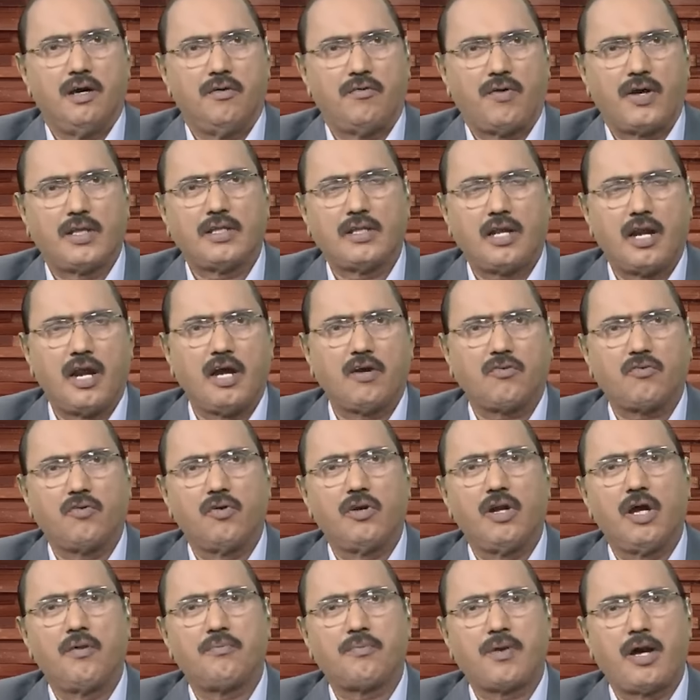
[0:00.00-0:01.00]
వరద
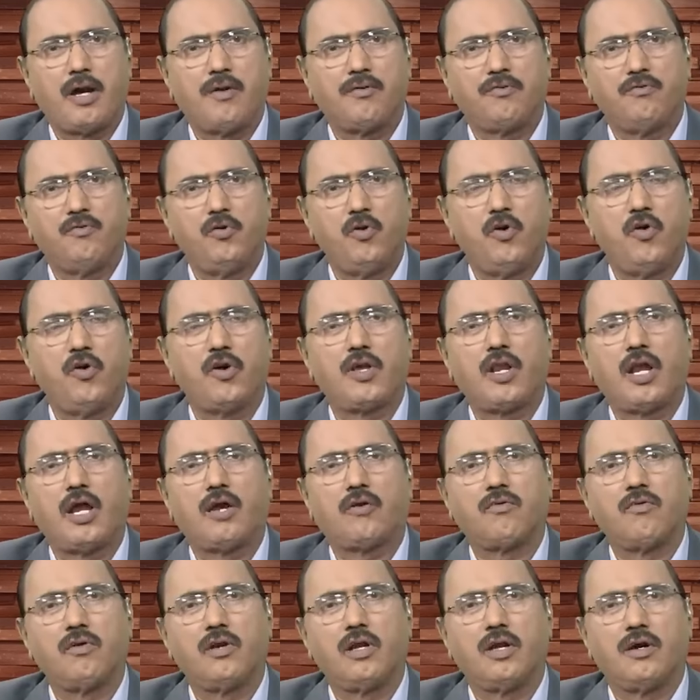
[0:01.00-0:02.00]
రాకుండా ఊళ్ళోకి
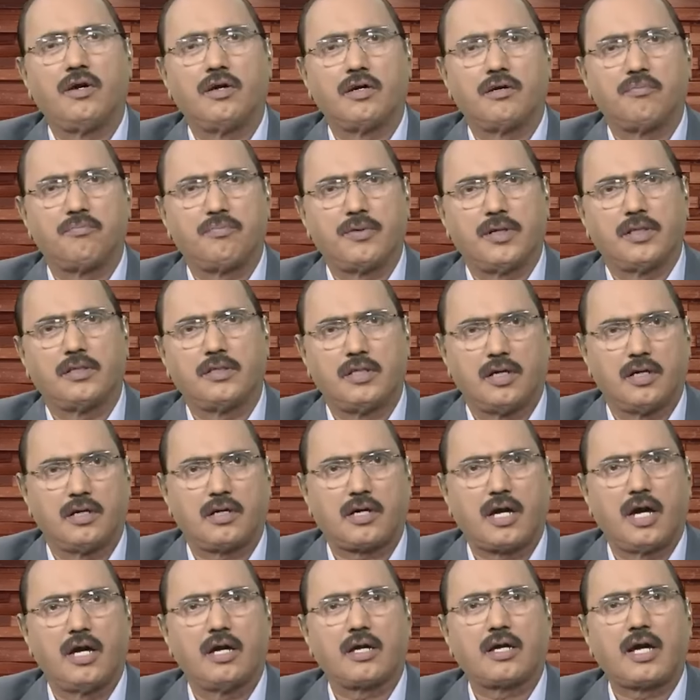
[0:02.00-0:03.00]
రాకుండా పెద్ద
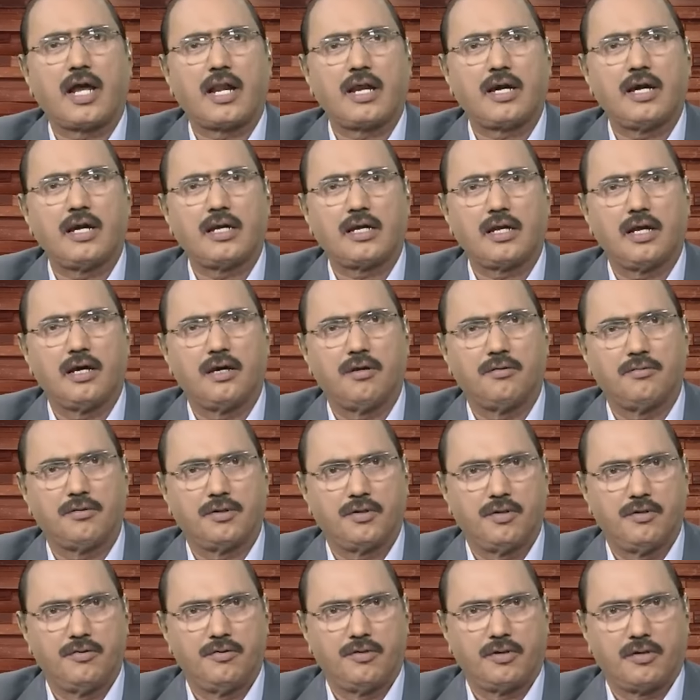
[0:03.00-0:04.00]
కరకట్ట
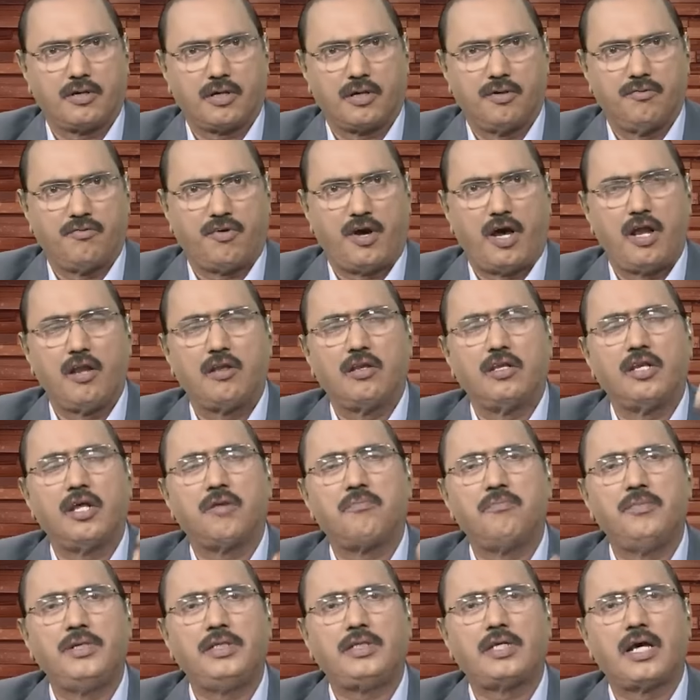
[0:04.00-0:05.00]
వాల్
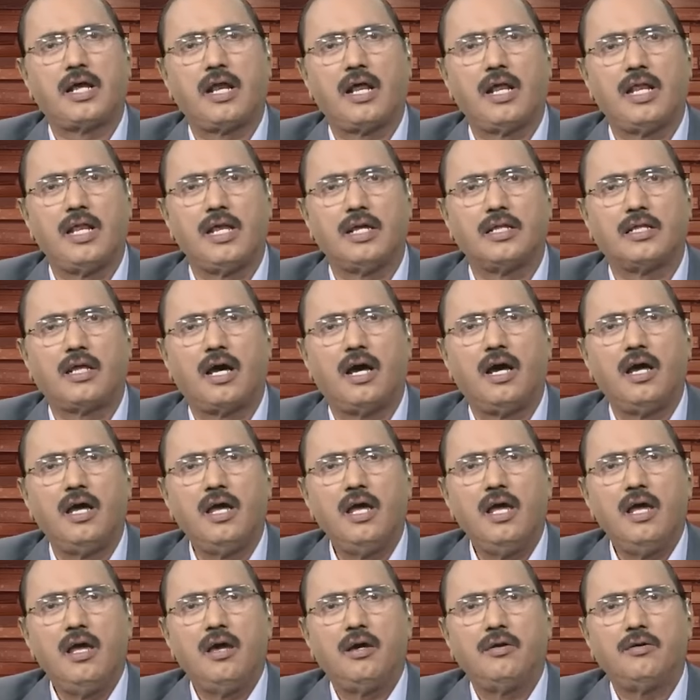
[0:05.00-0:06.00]
నిర్మించారా లేదా
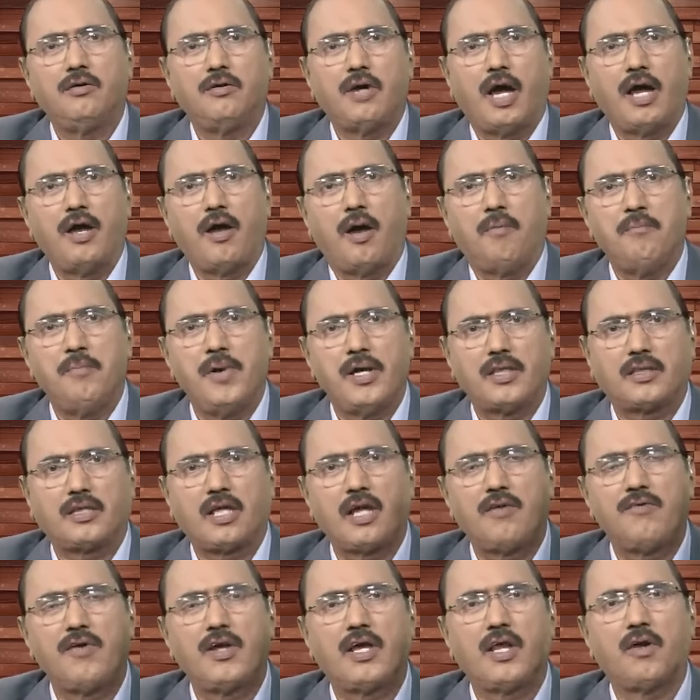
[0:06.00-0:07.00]

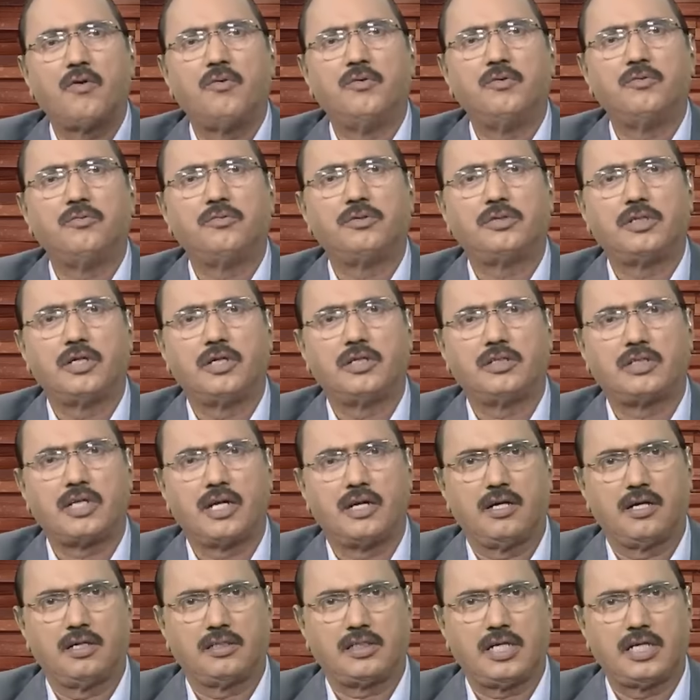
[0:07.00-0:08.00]
అంబేద్కర్ విగ్రహం
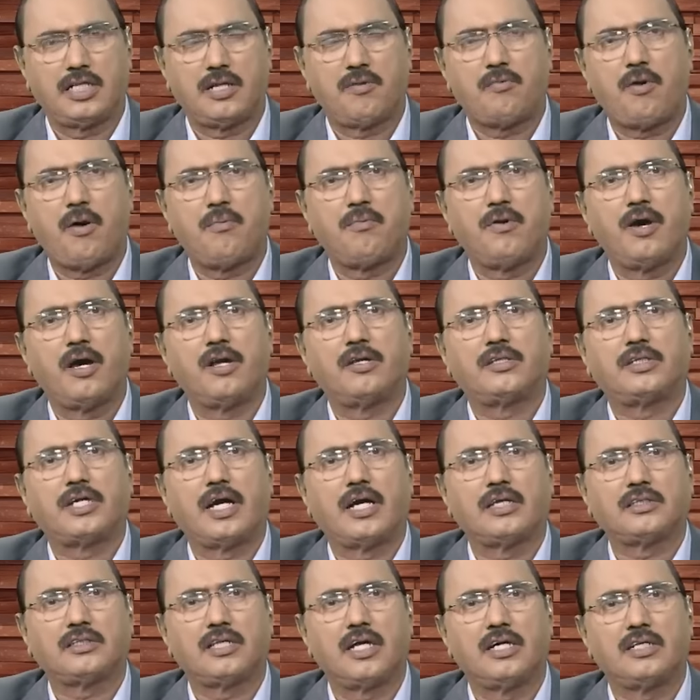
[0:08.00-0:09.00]
చంద్రబాబు గారు
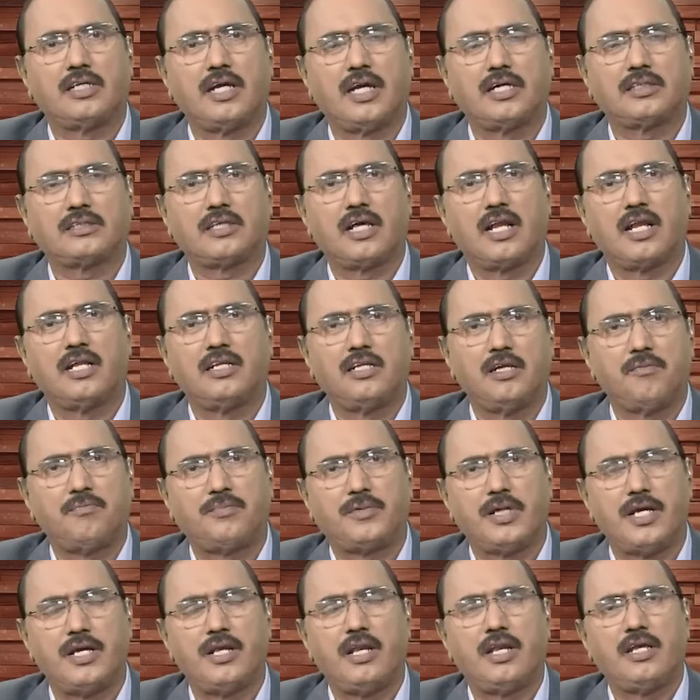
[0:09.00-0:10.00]
చేస్తాను చేస్తానని చెప్పి
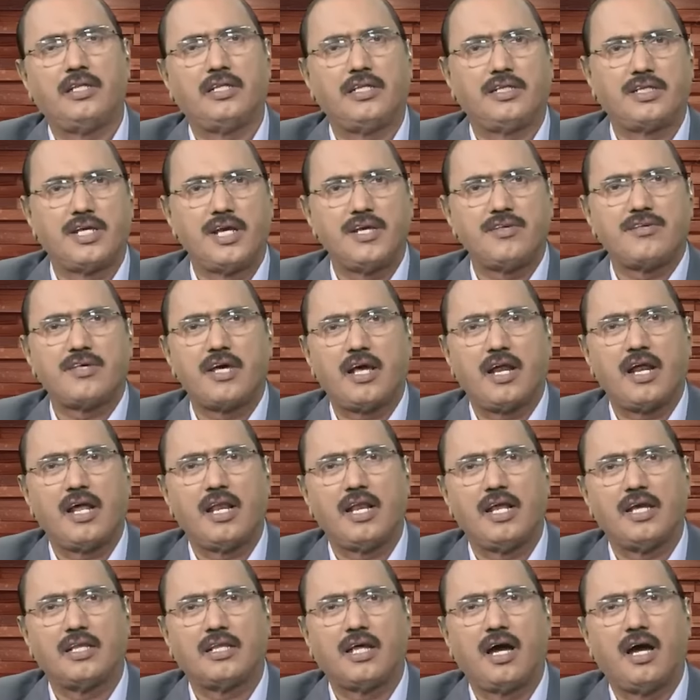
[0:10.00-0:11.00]
చేయలేని చేశారా
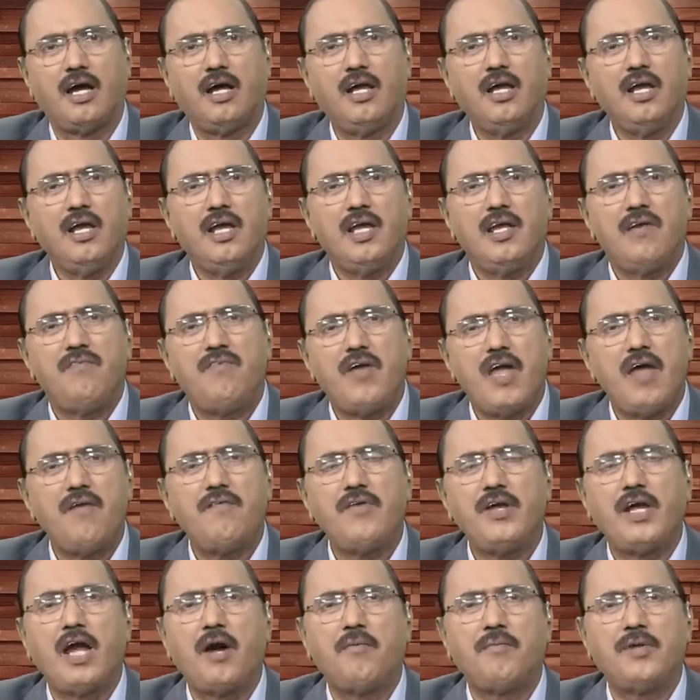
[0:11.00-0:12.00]
లేదా
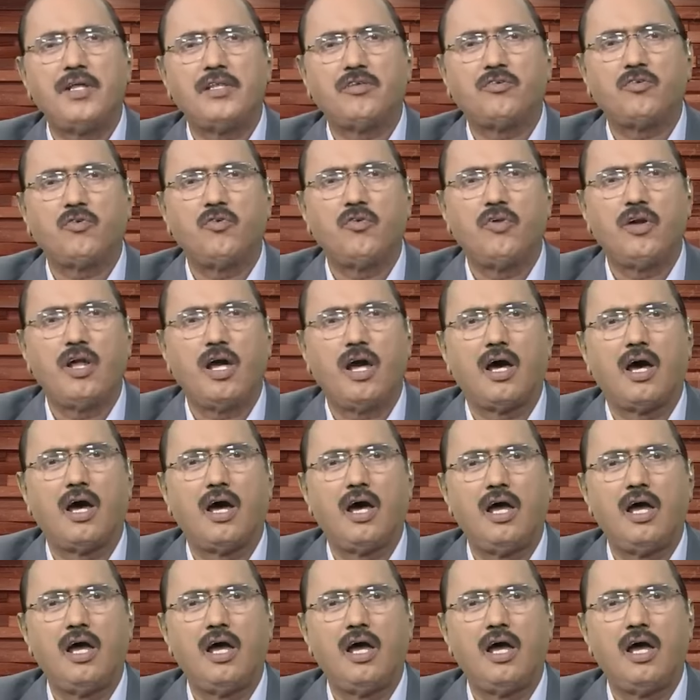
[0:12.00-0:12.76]
ఇవేవి గమనించకుండా